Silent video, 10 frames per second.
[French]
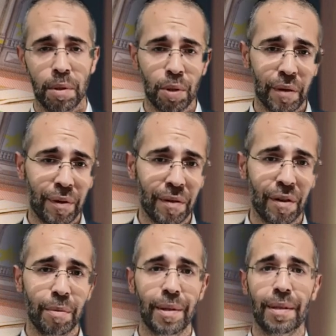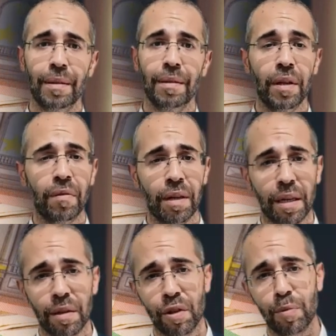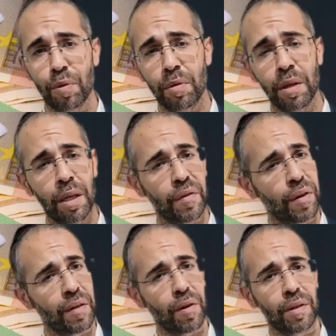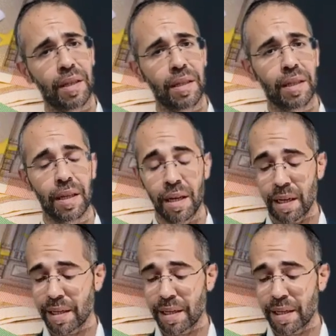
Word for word: Bien sûr qu'il faut aller voir le médecin, il faut aller voir la Kadosh Brou, il faut aller voir le Tzadik.